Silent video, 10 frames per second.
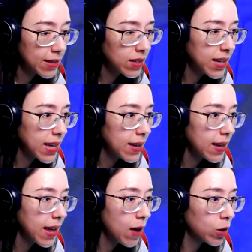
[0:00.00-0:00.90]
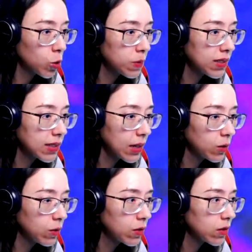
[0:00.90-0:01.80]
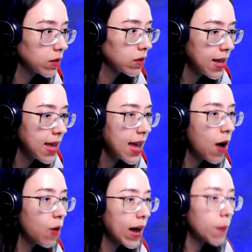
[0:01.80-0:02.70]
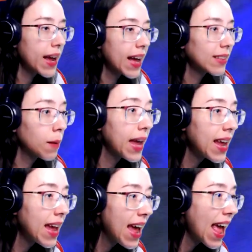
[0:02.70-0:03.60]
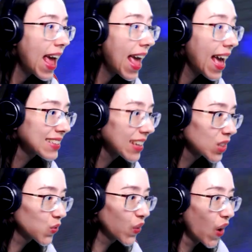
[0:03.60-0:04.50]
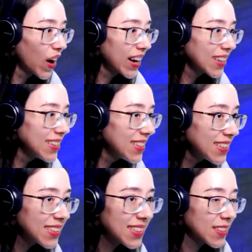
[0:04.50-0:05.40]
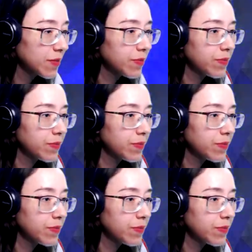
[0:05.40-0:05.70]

isso aqui, é o que eu tô precisando. E eu quero pegar também essas flores.